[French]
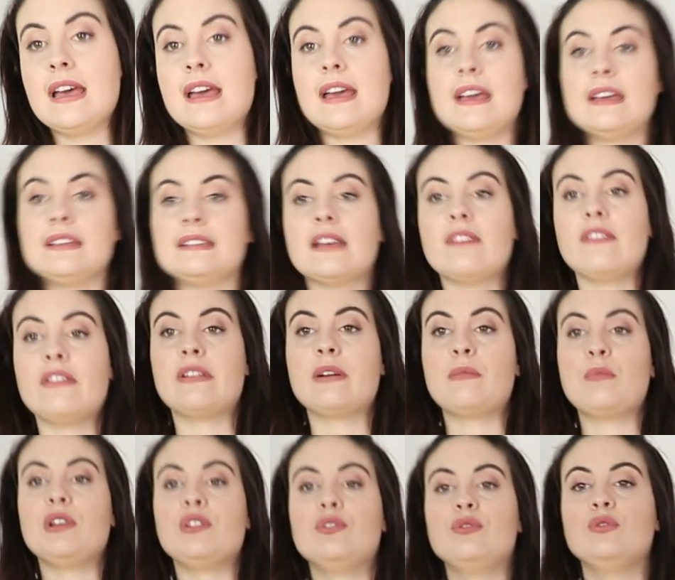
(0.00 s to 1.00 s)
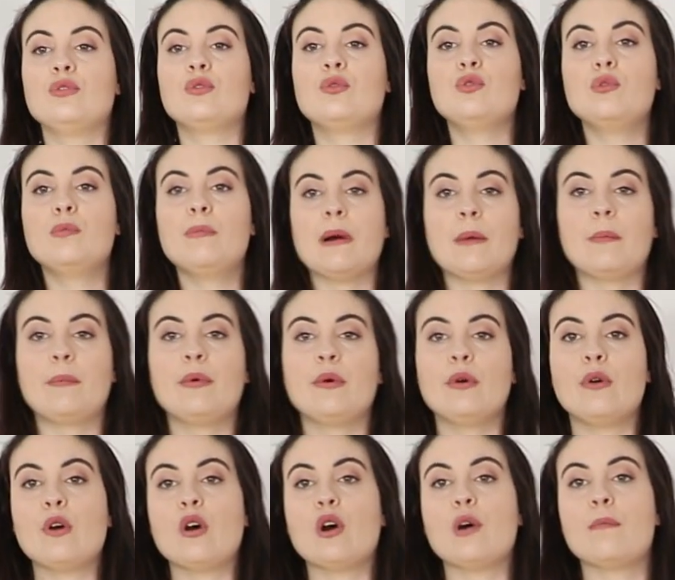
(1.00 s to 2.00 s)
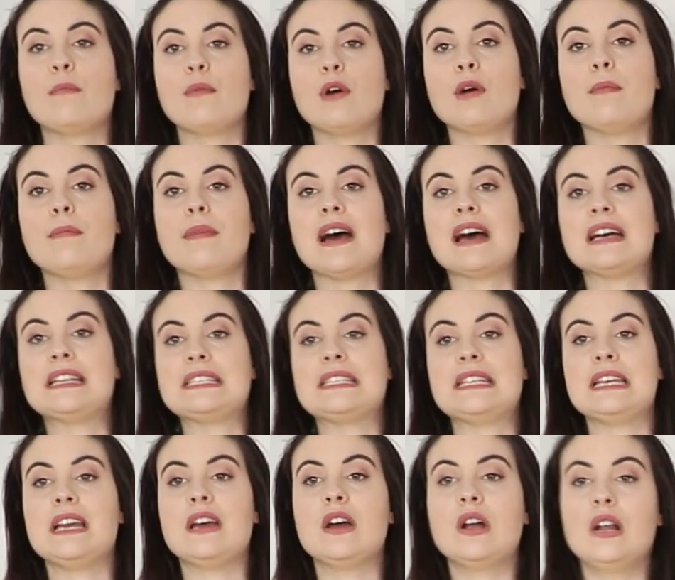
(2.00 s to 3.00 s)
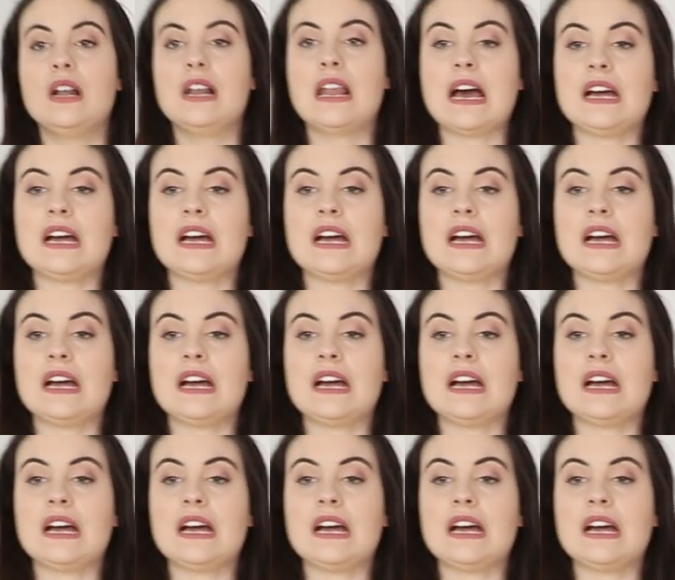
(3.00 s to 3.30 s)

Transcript: et ça va vraiment être une coupe un peu euh, mom assez euh,